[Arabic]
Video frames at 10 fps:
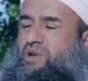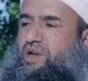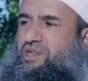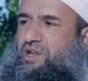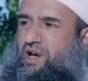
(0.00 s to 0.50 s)

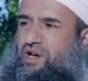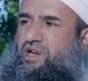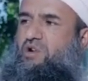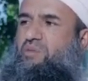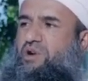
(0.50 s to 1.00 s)
ولاية
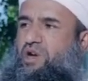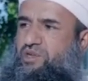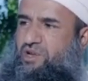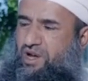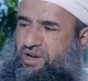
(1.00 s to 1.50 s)
الحقيقة
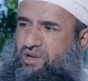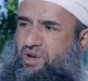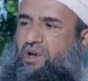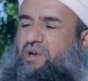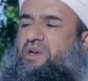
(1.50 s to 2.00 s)
وبراءة
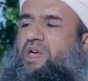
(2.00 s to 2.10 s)
الحقيقة نعم.